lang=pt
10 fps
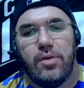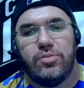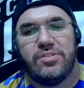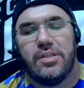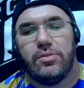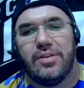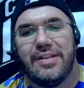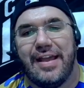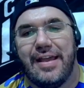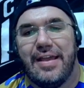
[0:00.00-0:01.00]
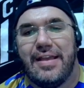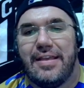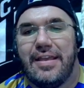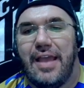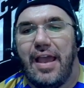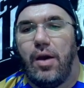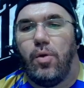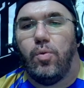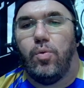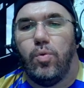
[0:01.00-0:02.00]
O Santo André, que é
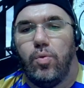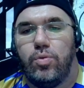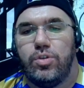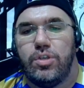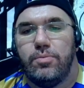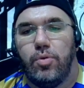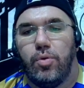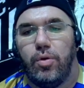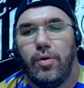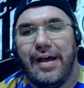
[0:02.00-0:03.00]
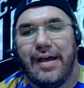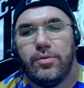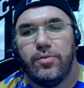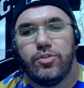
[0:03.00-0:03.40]
o último colocado,